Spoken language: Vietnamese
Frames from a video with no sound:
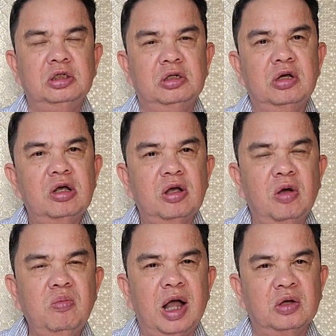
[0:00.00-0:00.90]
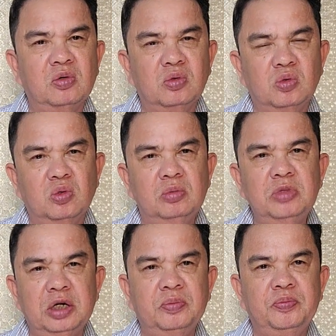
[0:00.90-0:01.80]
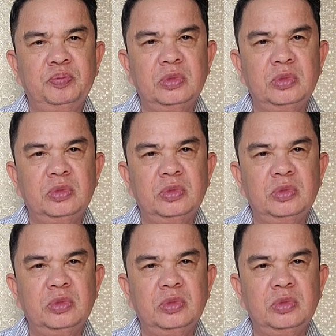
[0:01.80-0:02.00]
sự công bằng của mình.